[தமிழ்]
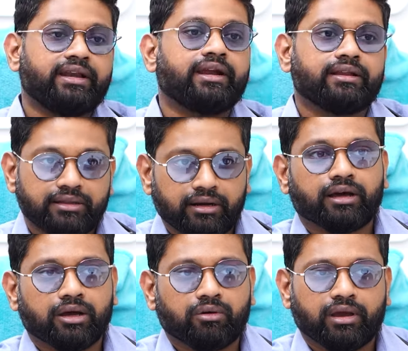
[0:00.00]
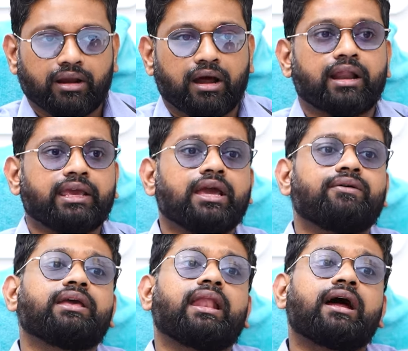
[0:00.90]
வெட்டி எடுத்துடலாம் ஓகேங்களா ஆனால் இங்கே
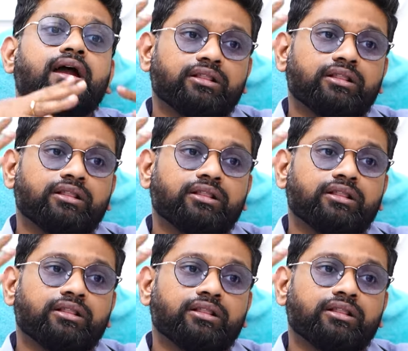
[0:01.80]
வந்து எல்லா